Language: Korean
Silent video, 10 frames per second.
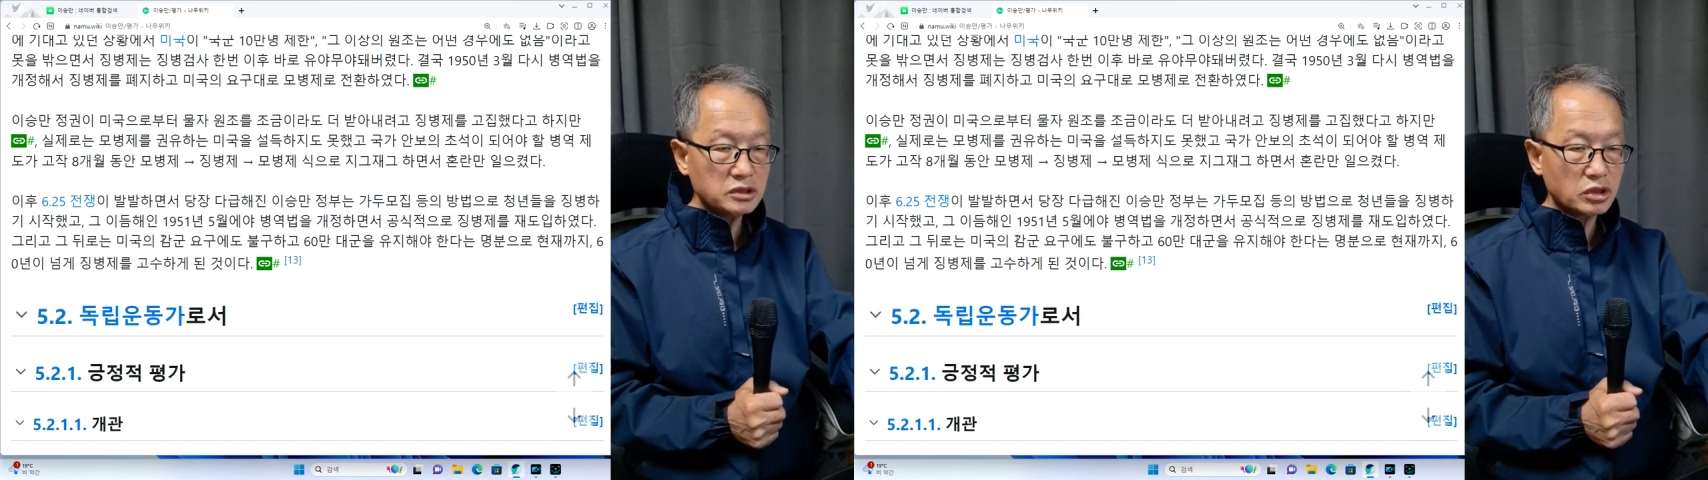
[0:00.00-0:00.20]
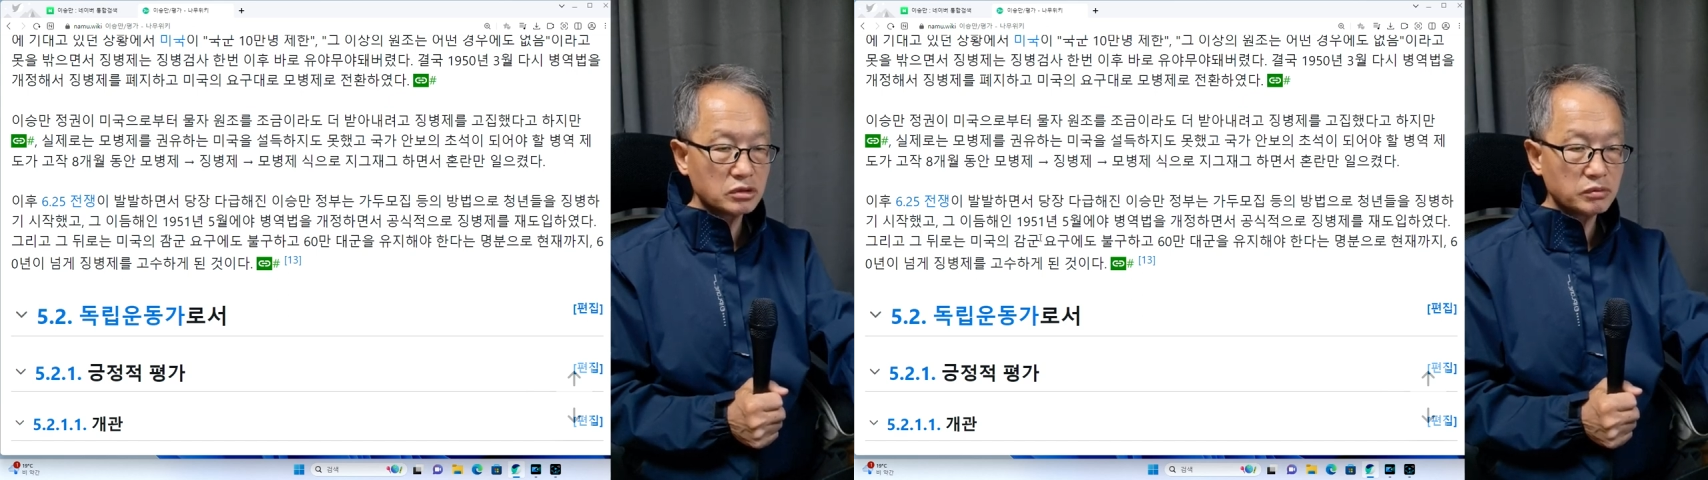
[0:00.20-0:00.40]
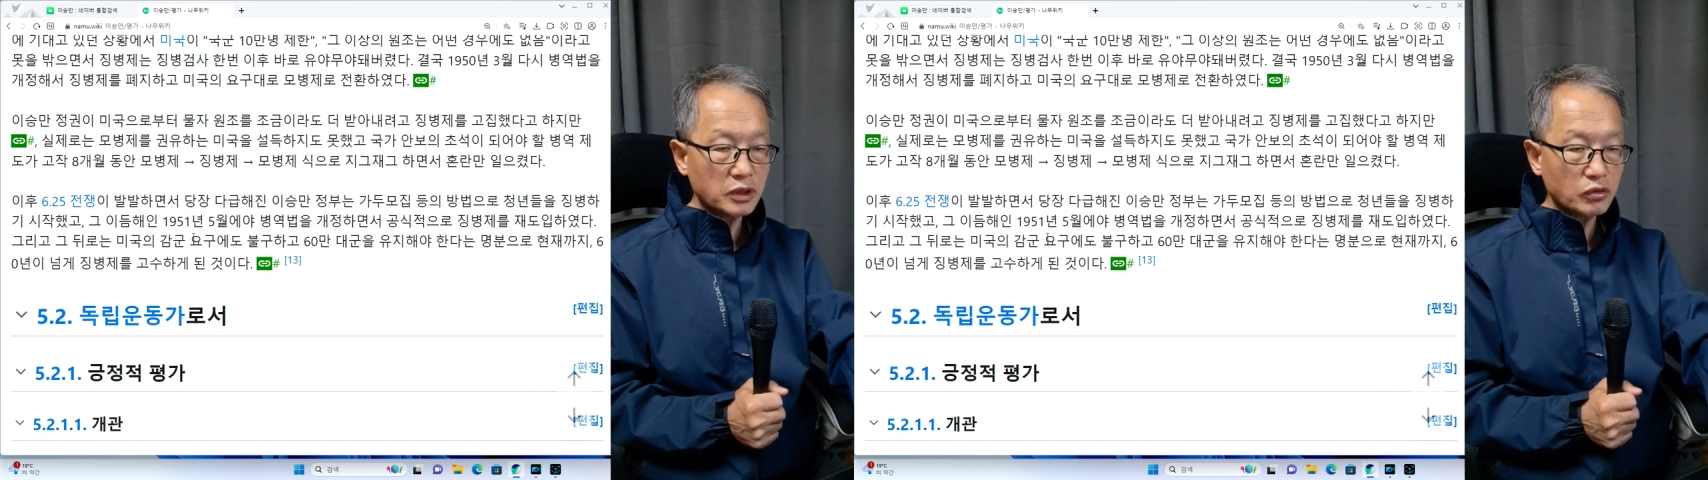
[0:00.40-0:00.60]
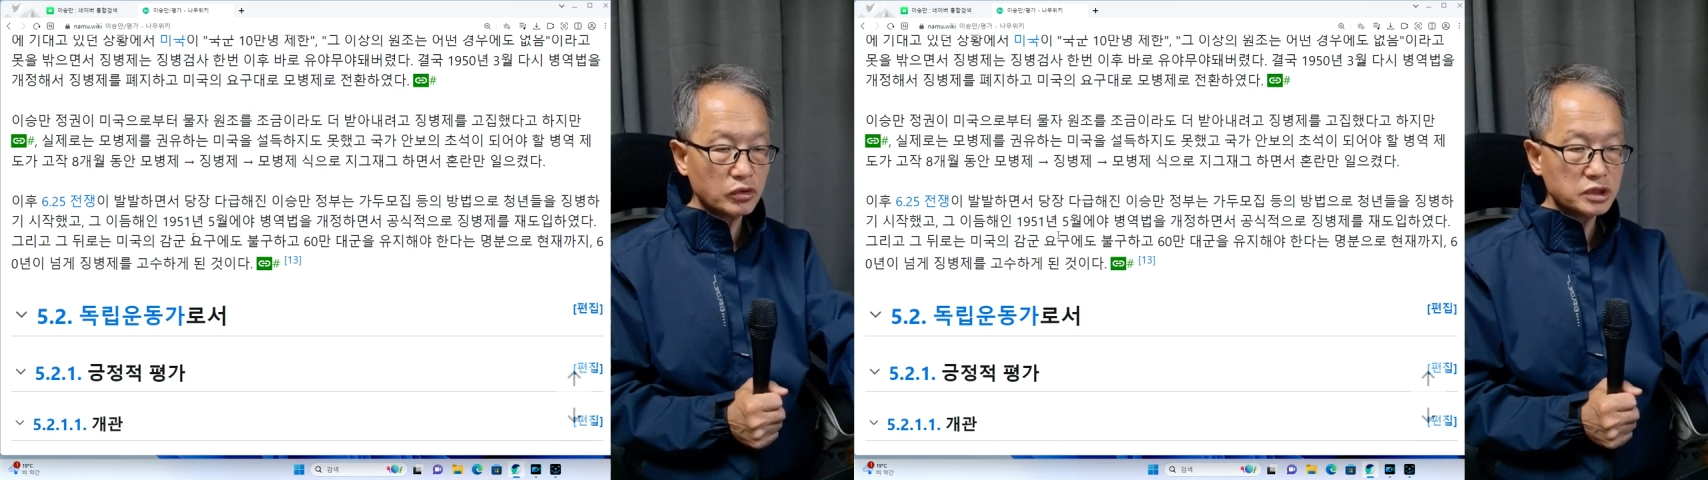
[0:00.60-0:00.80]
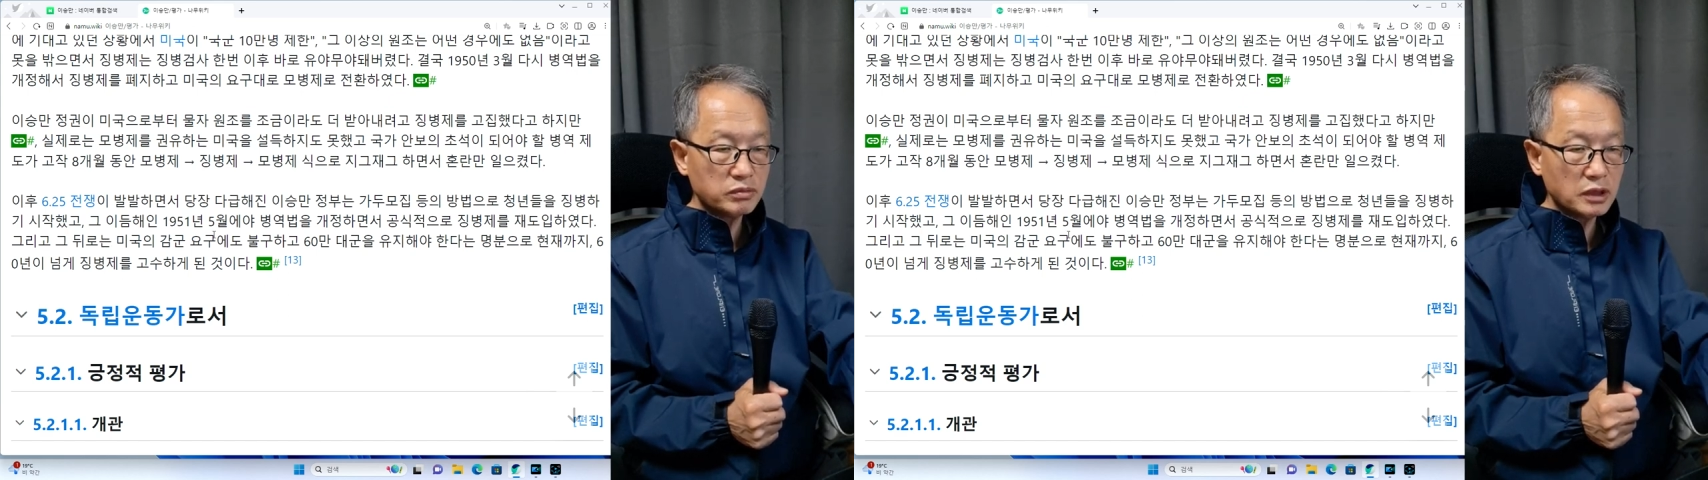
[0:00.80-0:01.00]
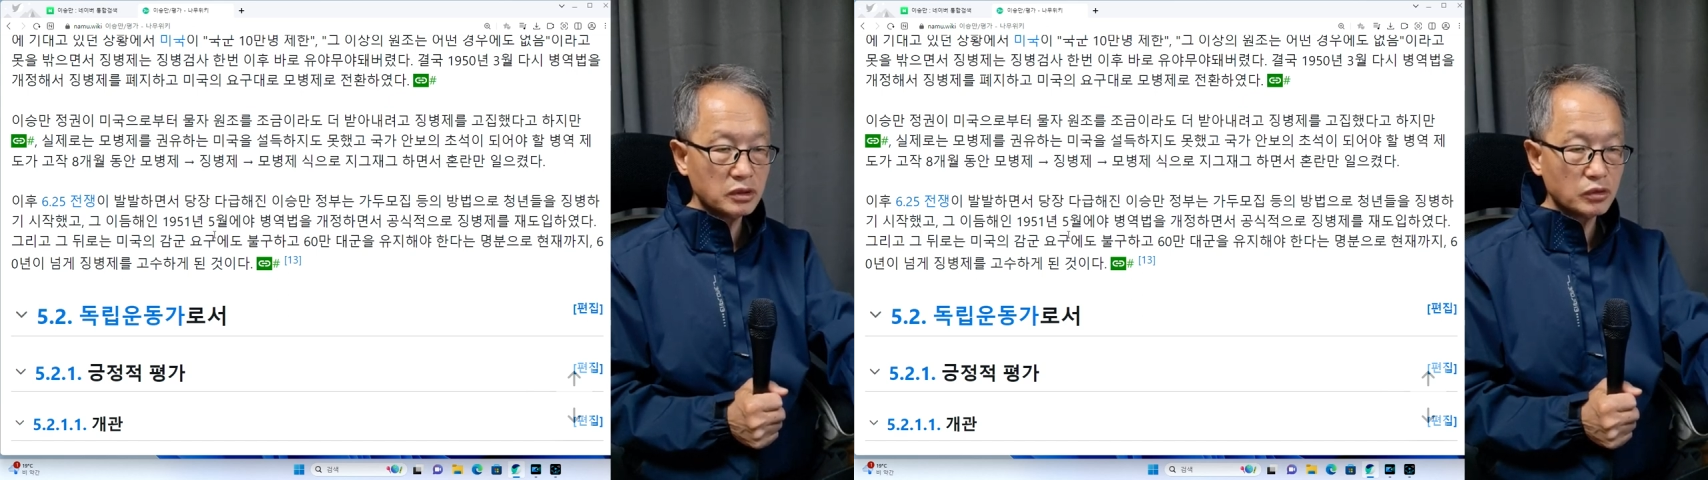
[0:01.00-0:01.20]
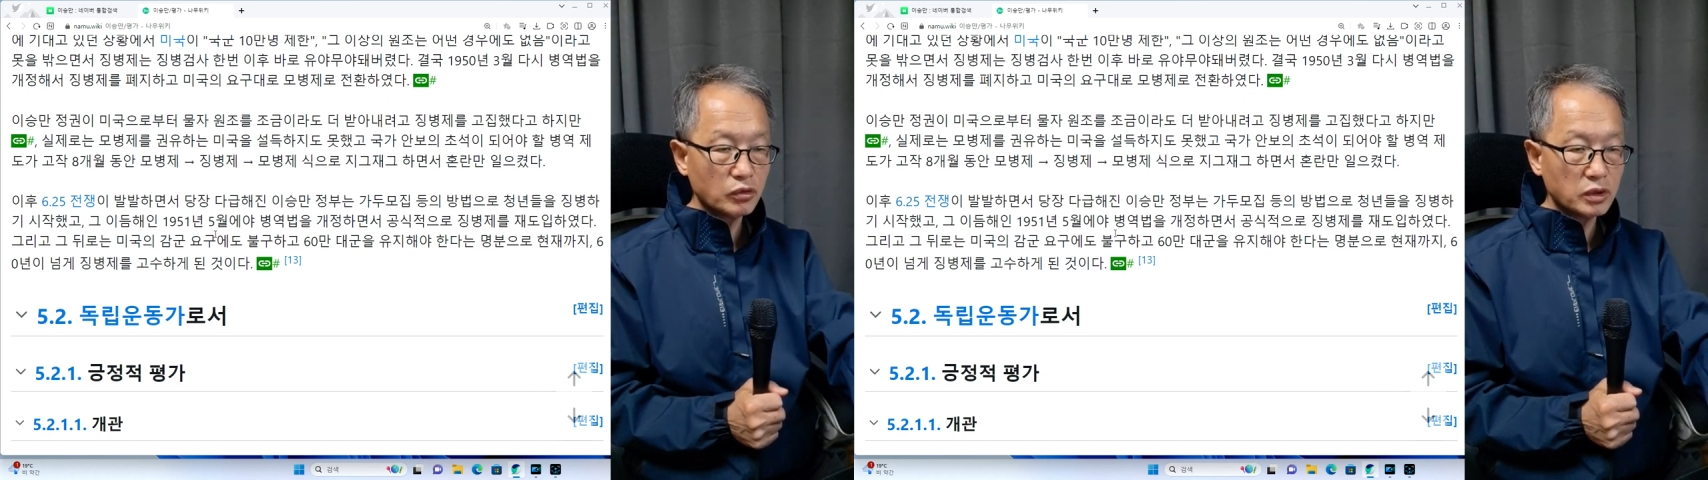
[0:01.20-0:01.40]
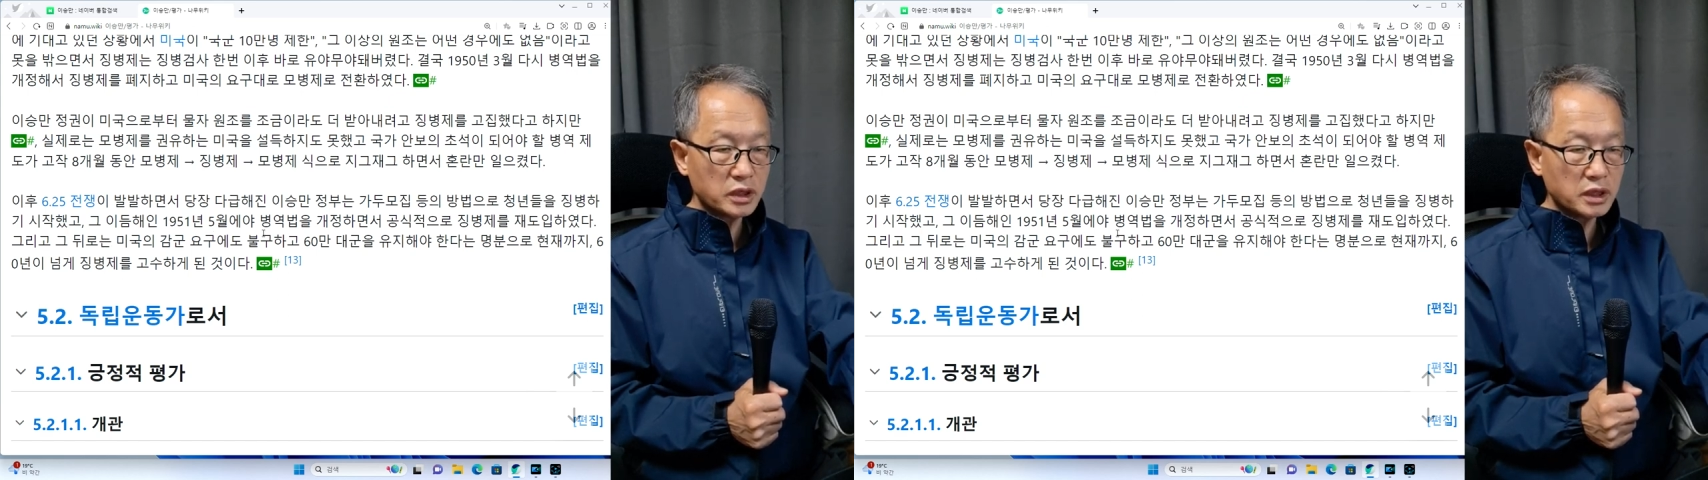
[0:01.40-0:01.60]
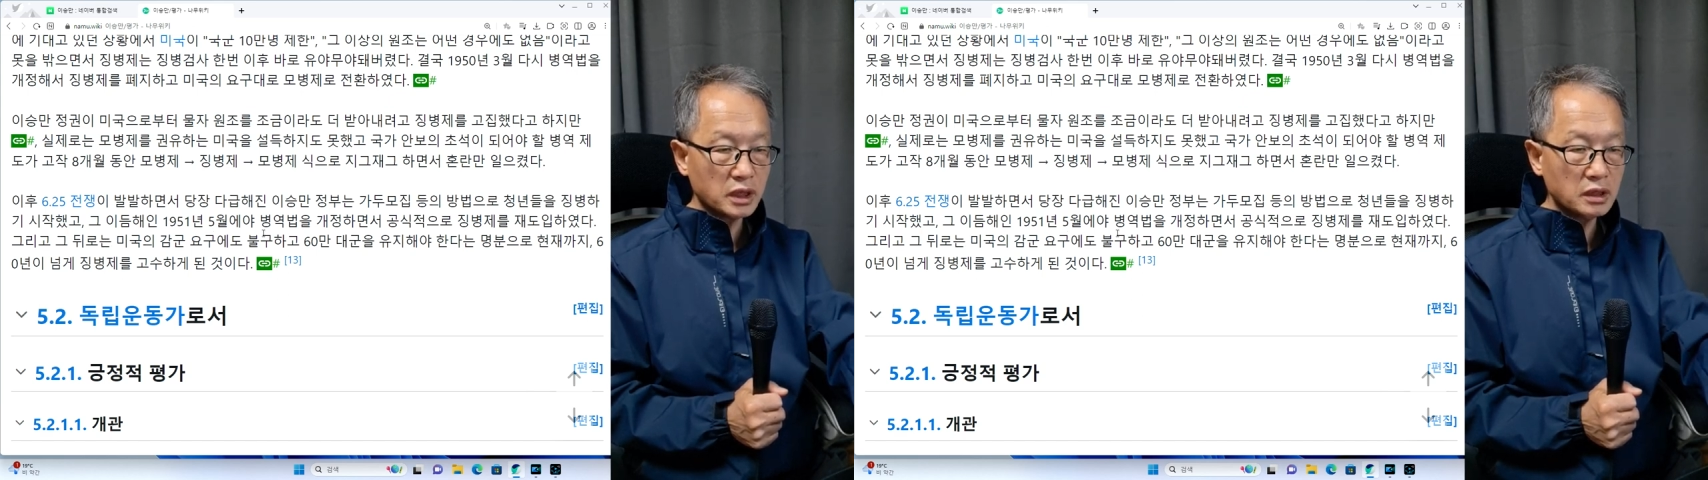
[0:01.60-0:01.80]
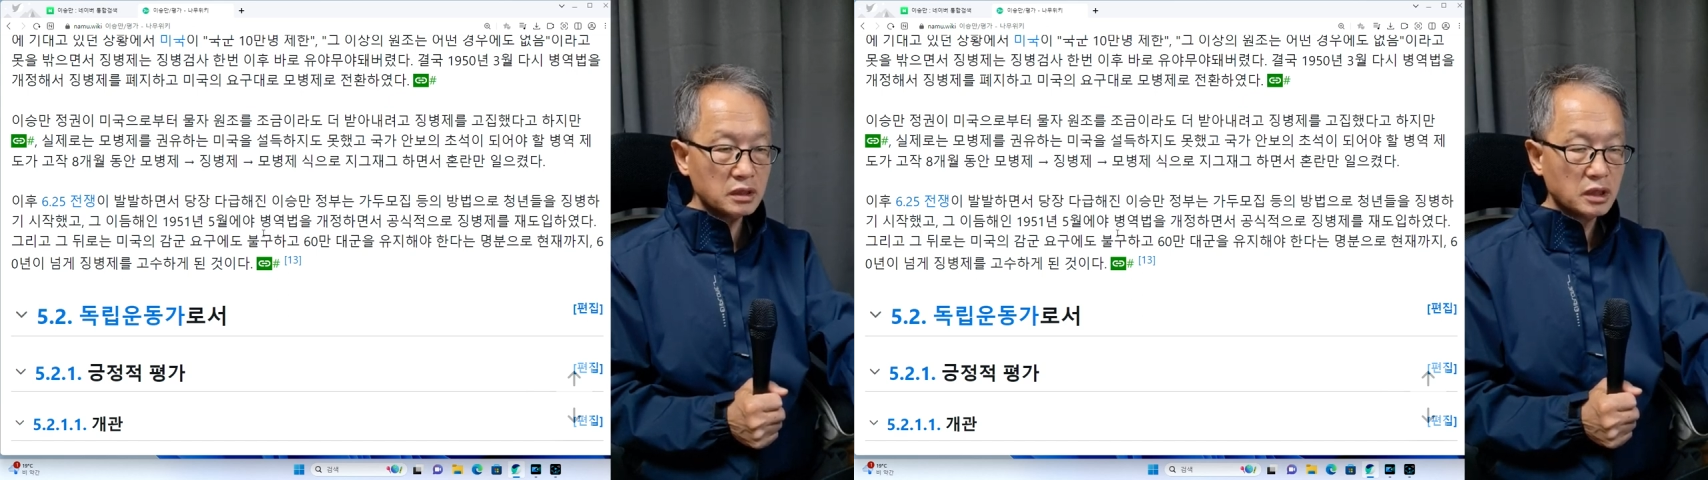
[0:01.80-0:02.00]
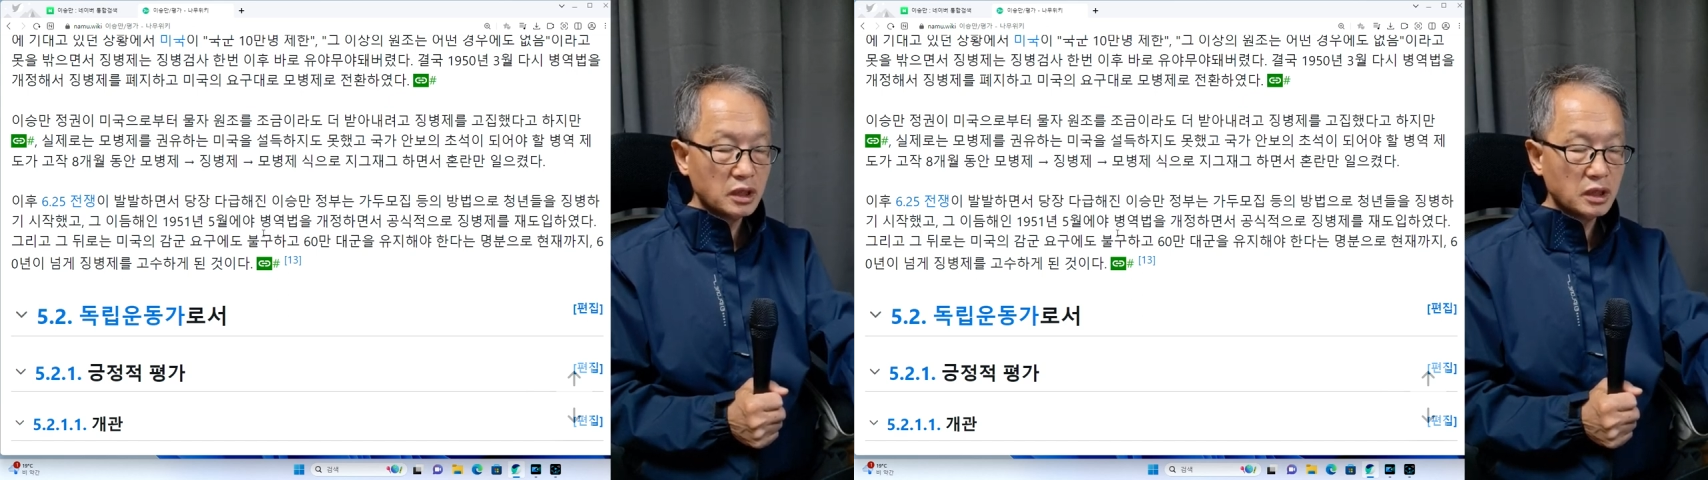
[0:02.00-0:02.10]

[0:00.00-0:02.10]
1951년 5월에야